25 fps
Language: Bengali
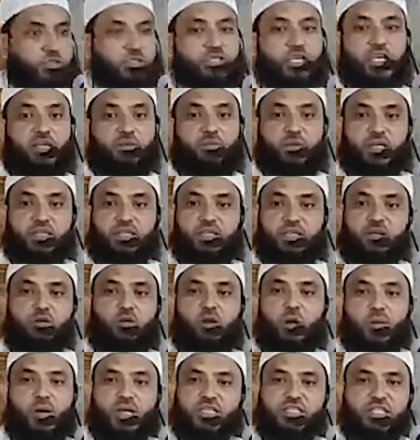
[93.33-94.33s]
যেই ব্যক্তি
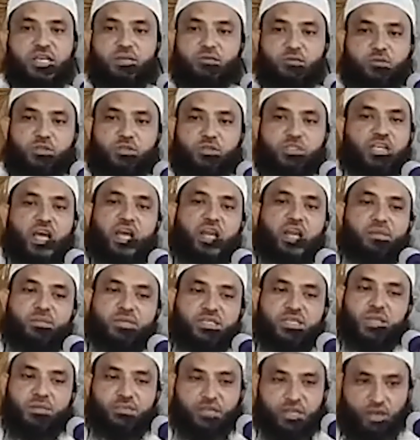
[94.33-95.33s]
ক্ষমা চাইবে তো জাহান নামে
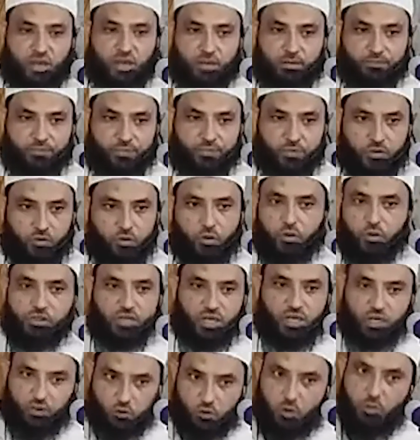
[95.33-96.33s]
যাবে না ওকে
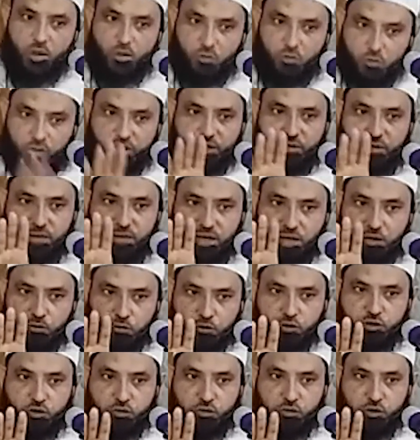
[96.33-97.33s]
তালা ক্ষমা করে দেবে আল্লাহ
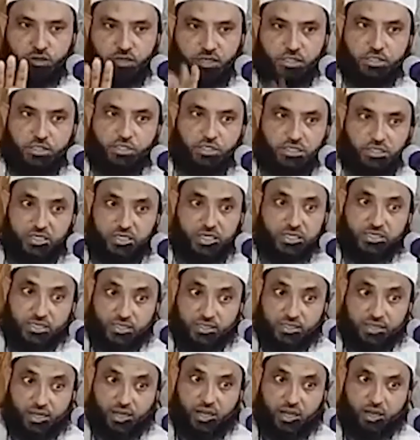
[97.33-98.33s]
ঘোষণা করে দিয়েছেন যেটা আজকে
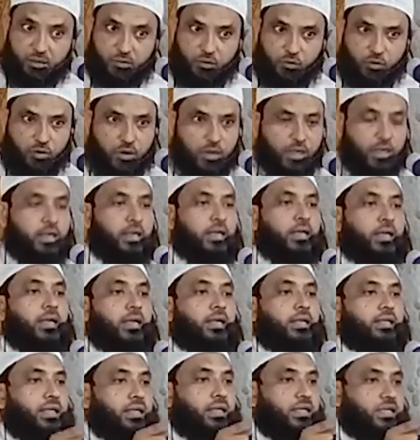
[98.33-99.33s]
দেখাবো
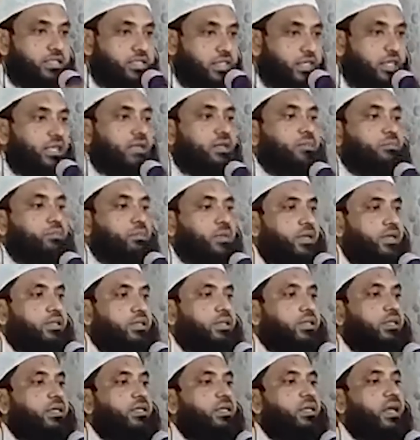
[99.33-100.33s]
তাহলে যেই
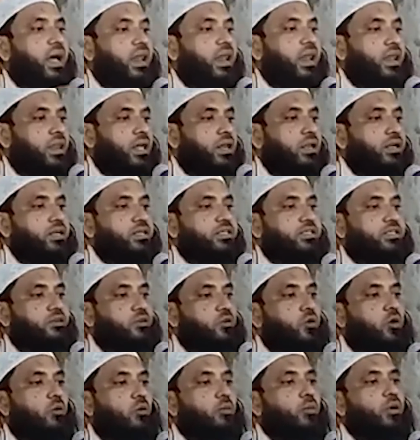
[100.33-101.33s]
ব্যক্তির আল্লাহর কাছে
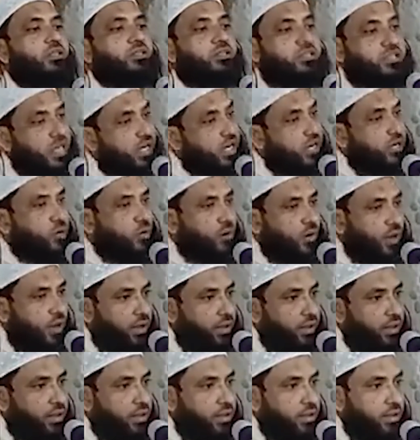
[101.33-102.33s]
ক্ষমা চাইল না
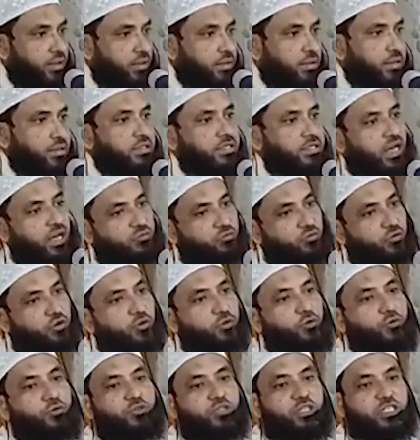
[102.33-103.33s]
যার ফলে
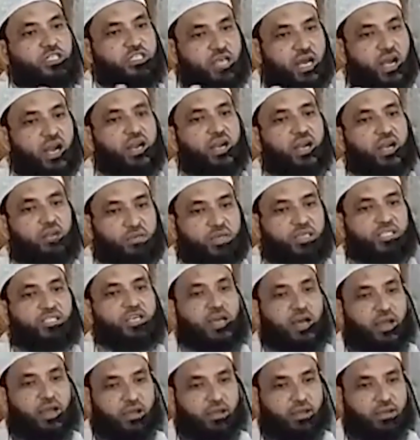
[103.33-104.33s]
ও যদি জাহান নামে
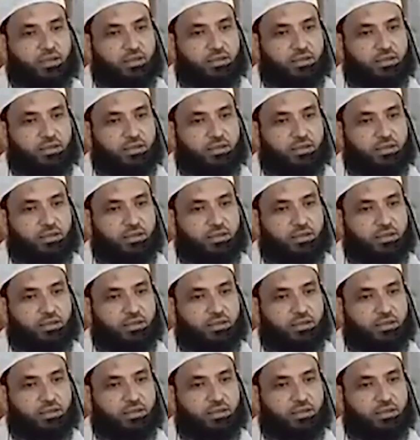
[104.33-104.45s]
যায়